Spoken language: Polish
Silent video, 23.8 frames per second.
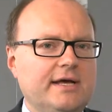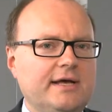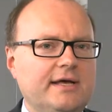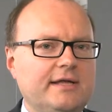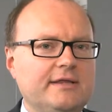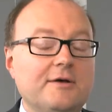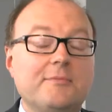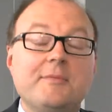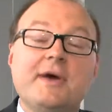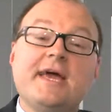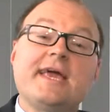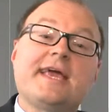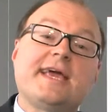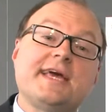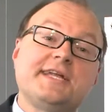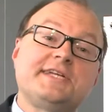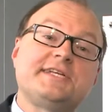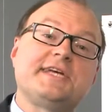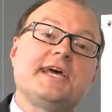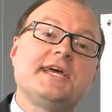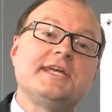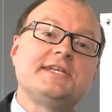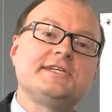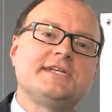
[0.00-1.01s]
no make
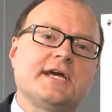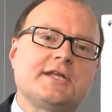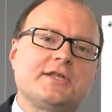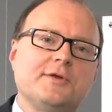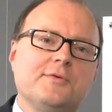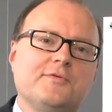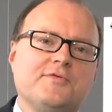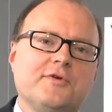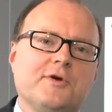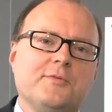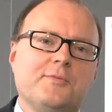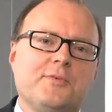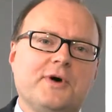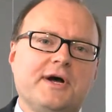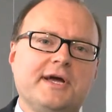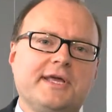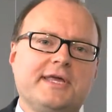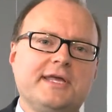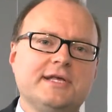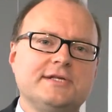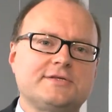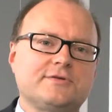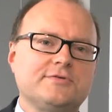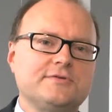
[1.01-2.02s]
a change, jak to mówią po
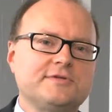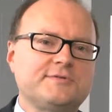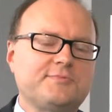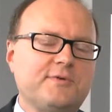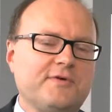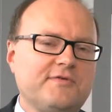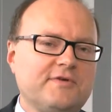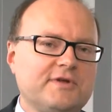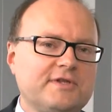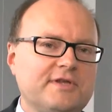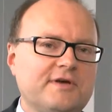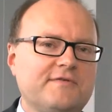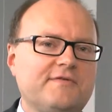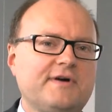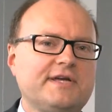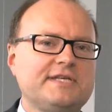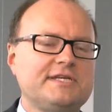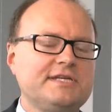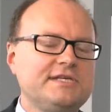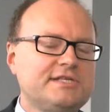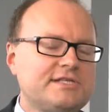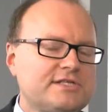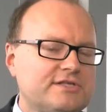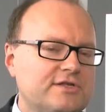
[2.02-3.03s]
angielsku,
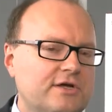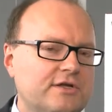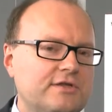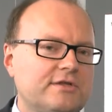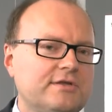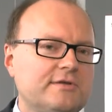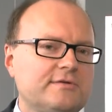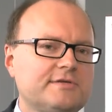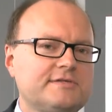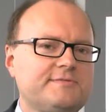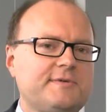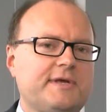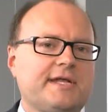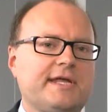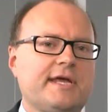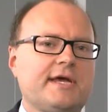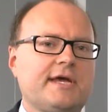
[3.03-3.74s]
spowodować istotną zmianę